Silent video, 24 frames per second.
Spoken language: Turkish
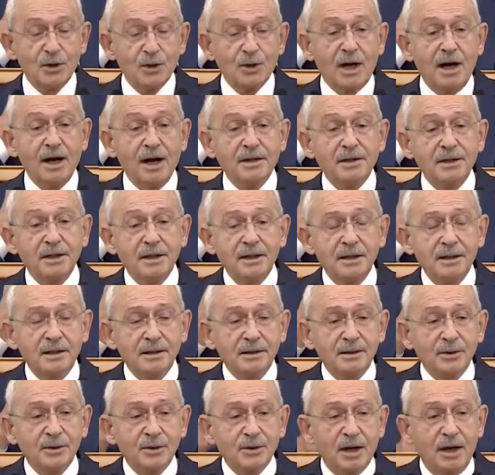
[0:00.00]
Ta ki
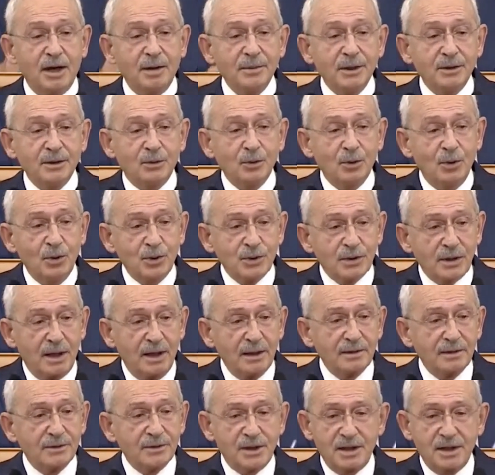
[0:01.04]
rahmetli
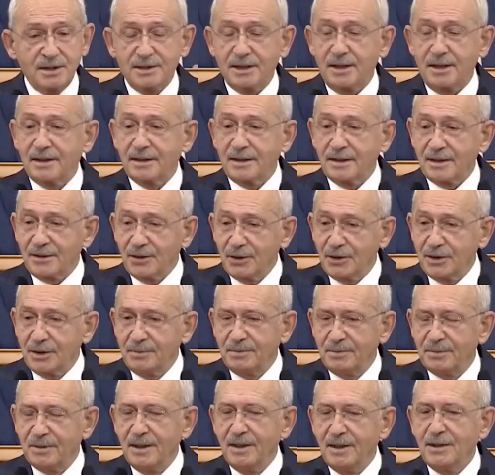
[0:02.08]
Özal Cezayir'e
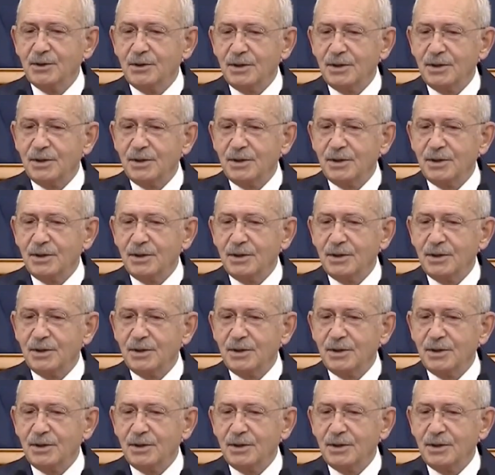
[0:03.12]
gidip